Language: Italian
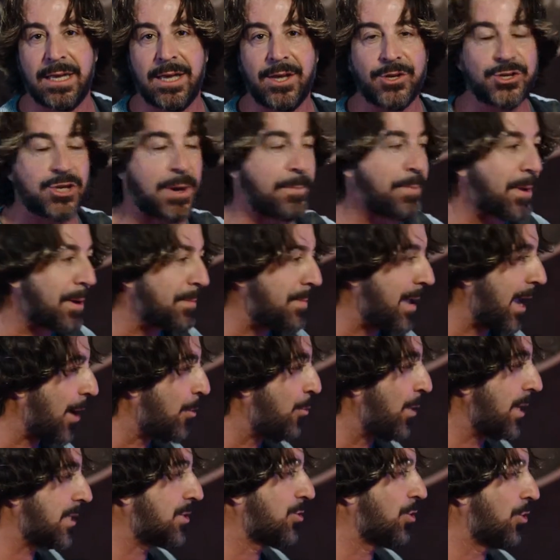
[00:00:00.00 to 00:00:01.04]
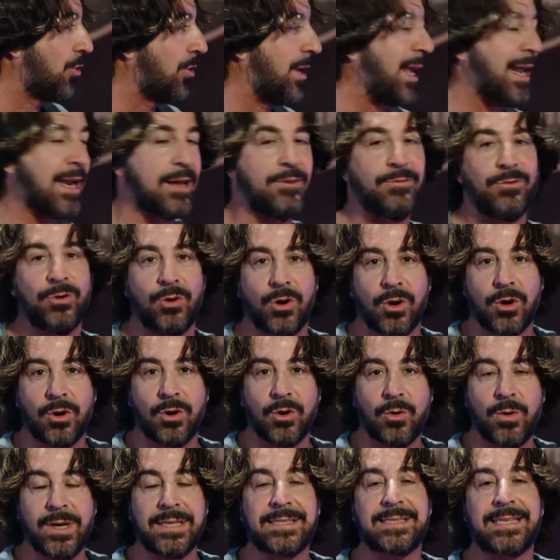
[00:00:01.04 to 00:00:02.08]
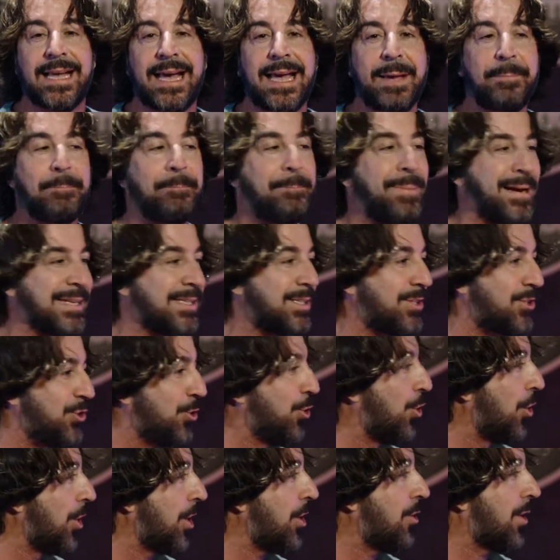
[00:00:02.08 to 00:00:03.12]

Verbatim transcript: Cioè per me questo non è lavoro, questa è passione,